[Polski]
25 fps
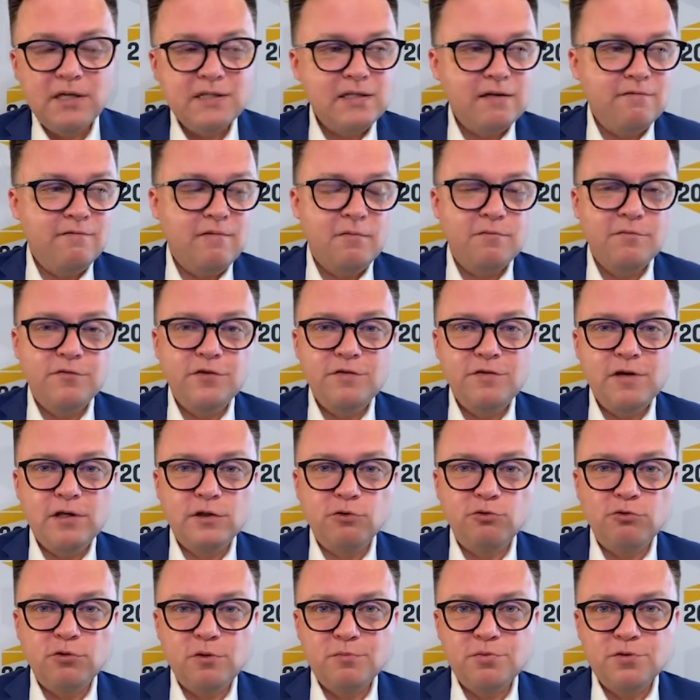polecam Wam
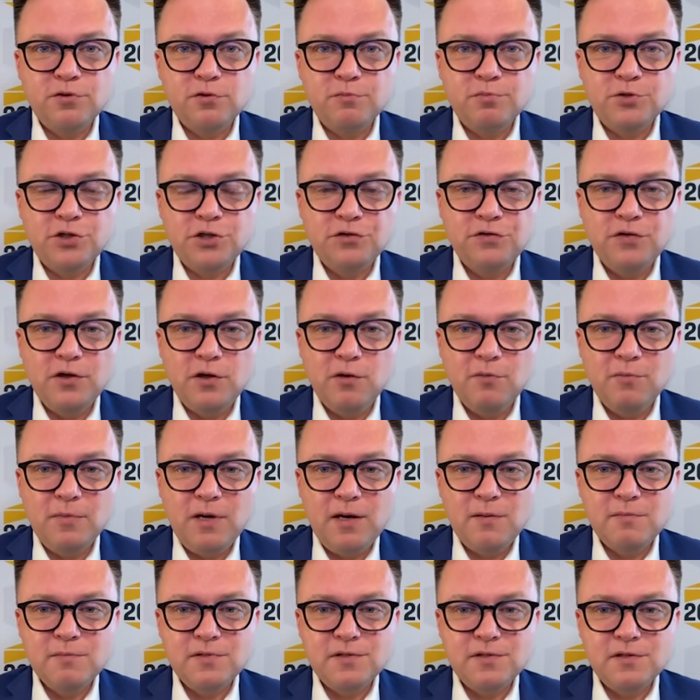wywiad, który przed chwilą
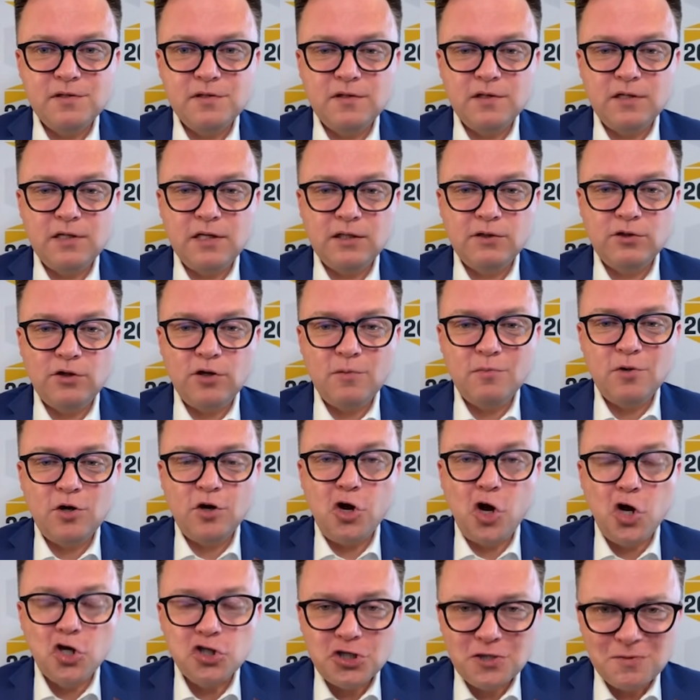miałem z redaktorem
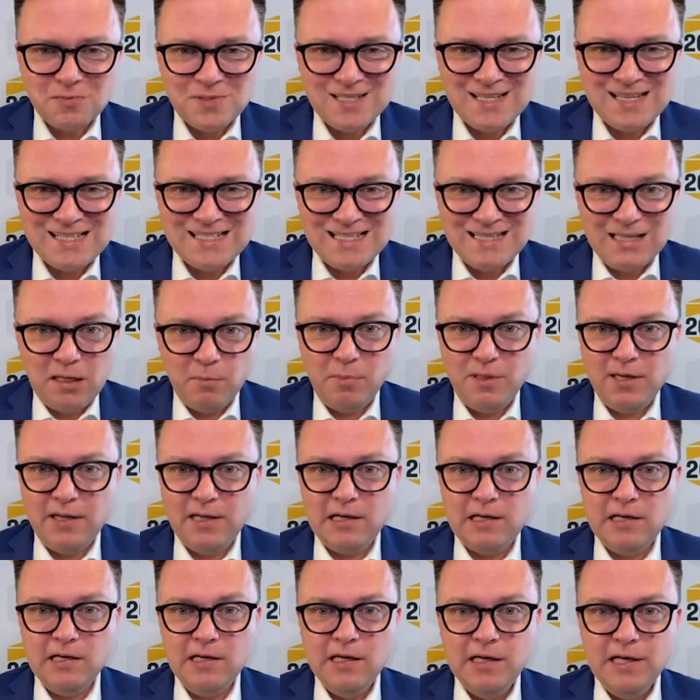Rogojszym z
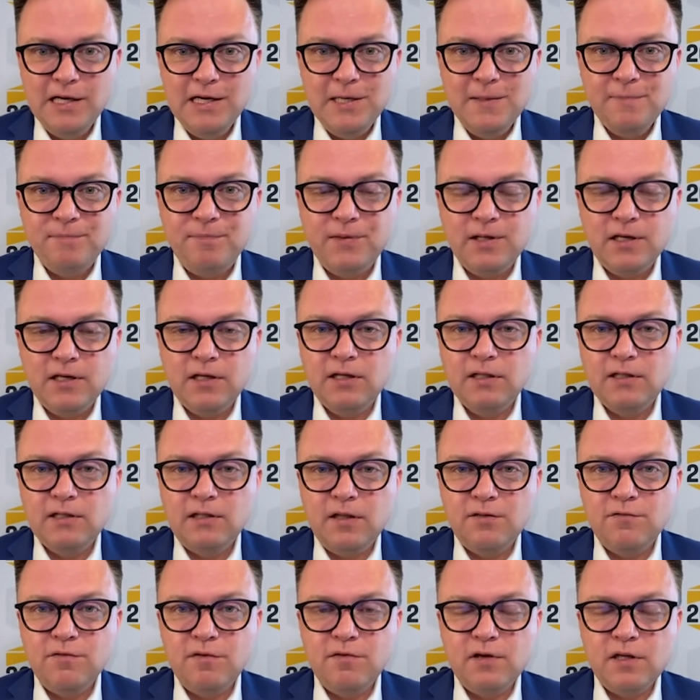Gazeta.pl.
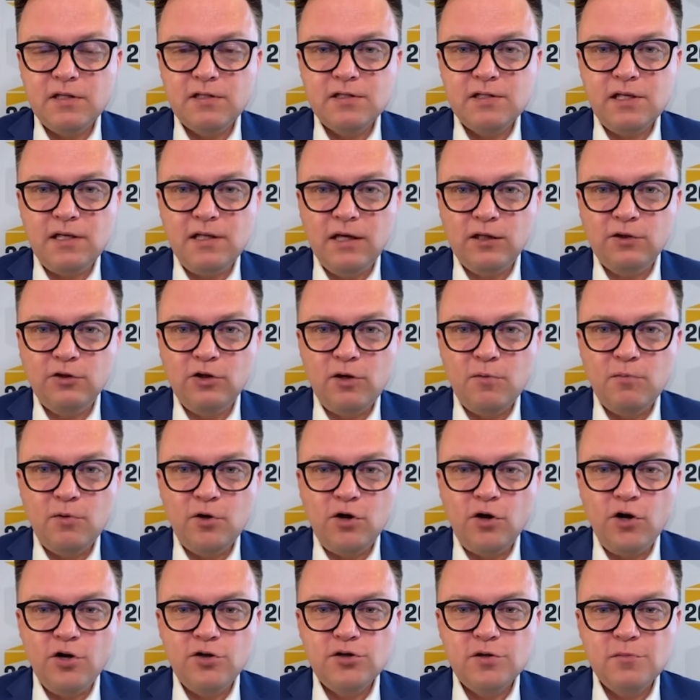Ten wywiad z
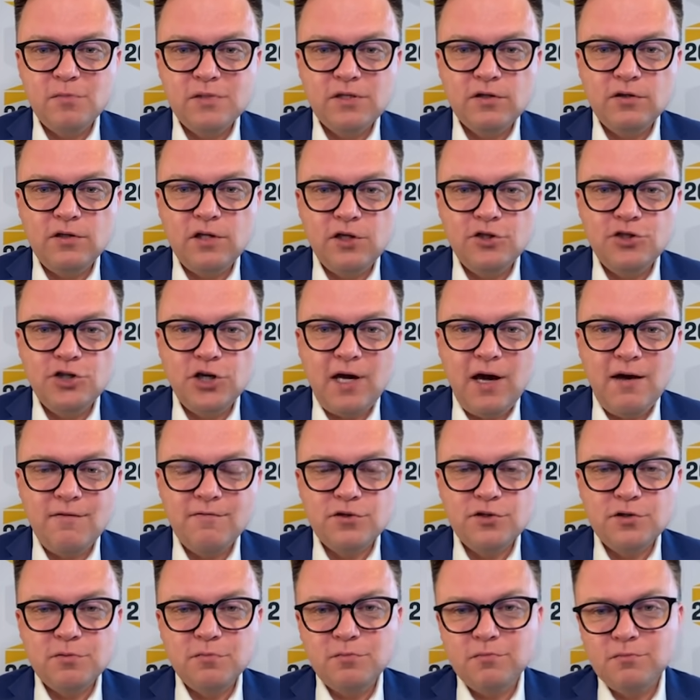redaktorem Rogojszym jest o tyle
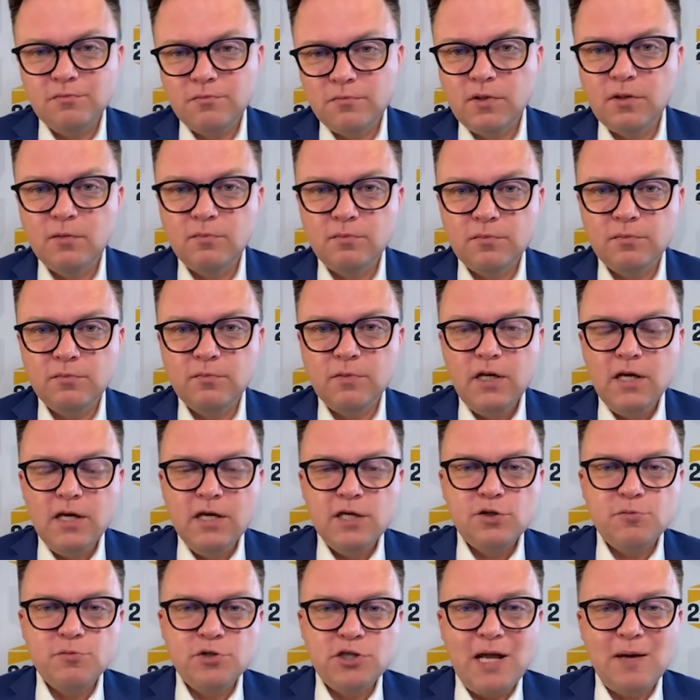ciekawy, że
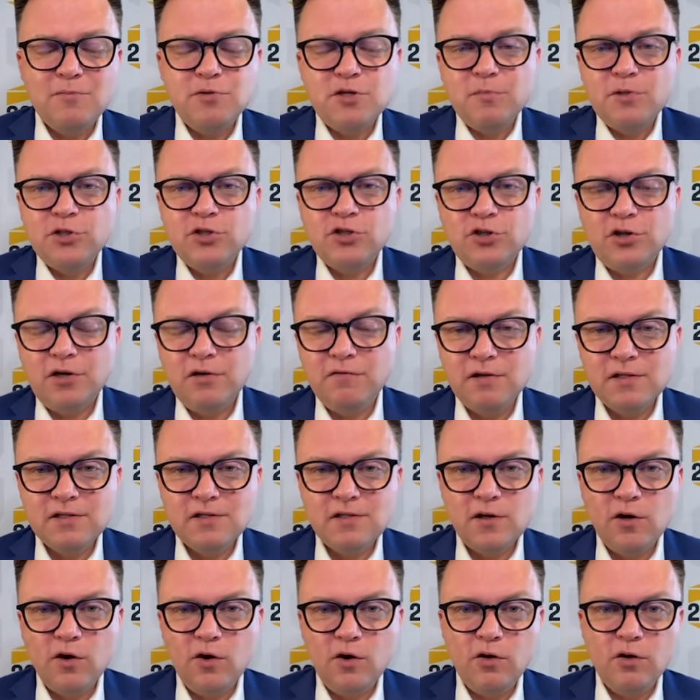myślałem, że będzie trochę
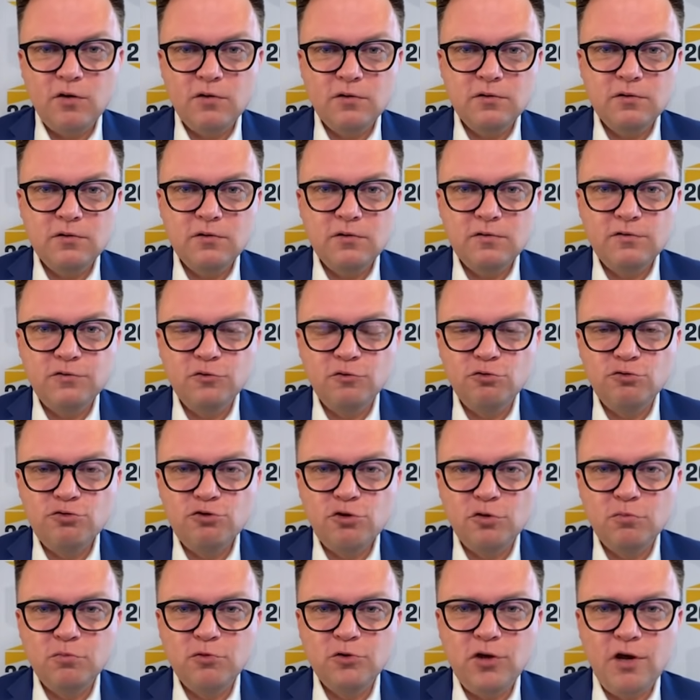więcej o
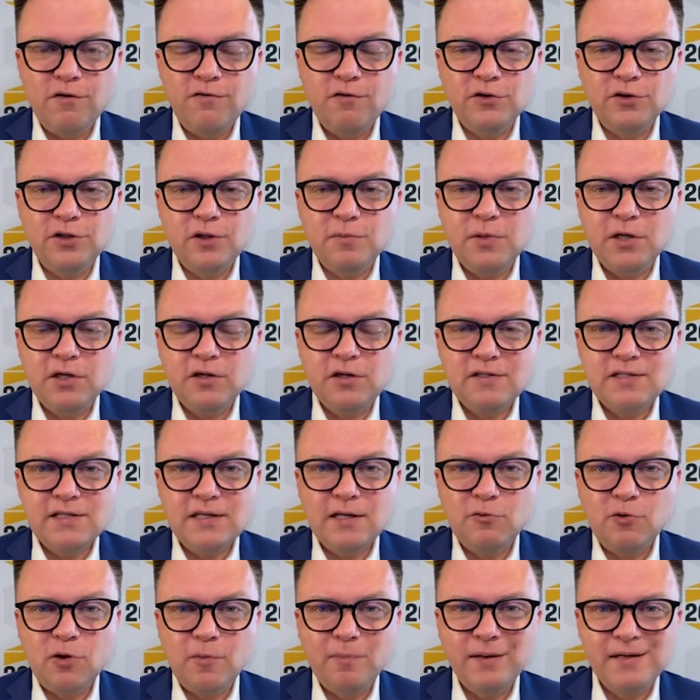Funduszu Odbudowy, o tych
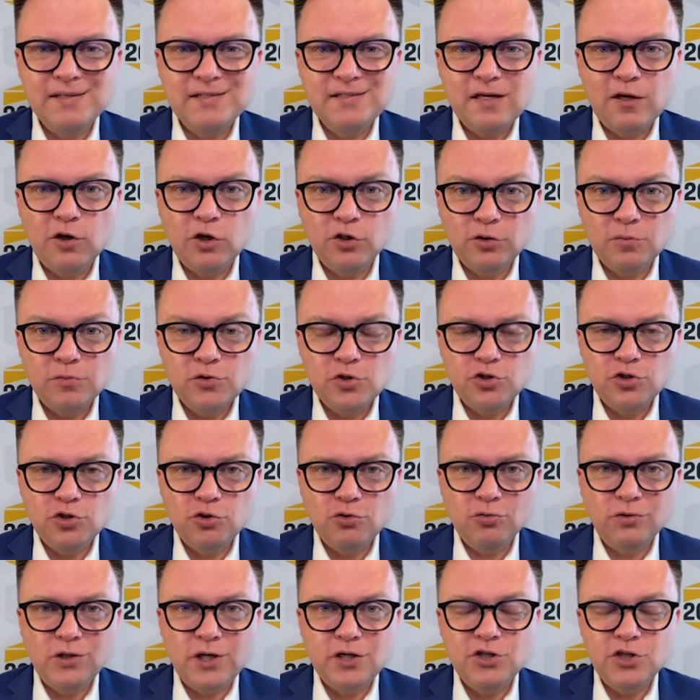pieniądzach europejskich, o tym, co
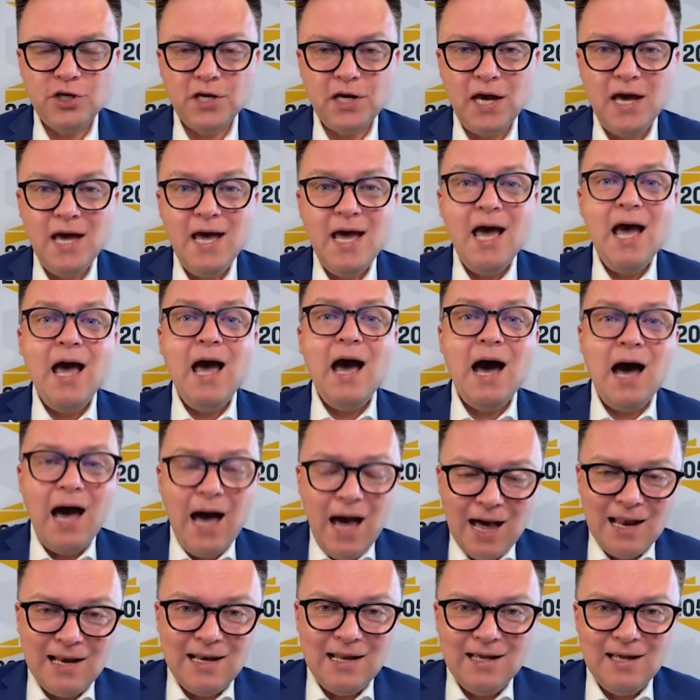się tutaj dzieje,
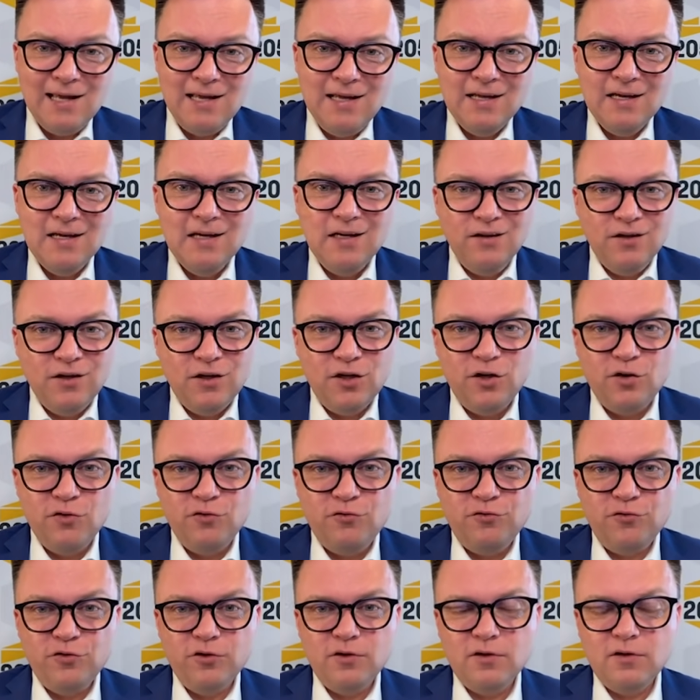ale
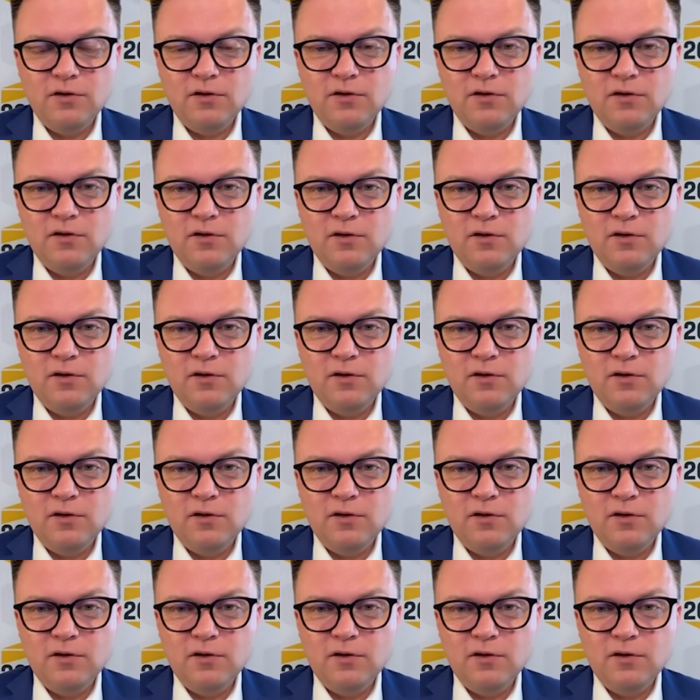w,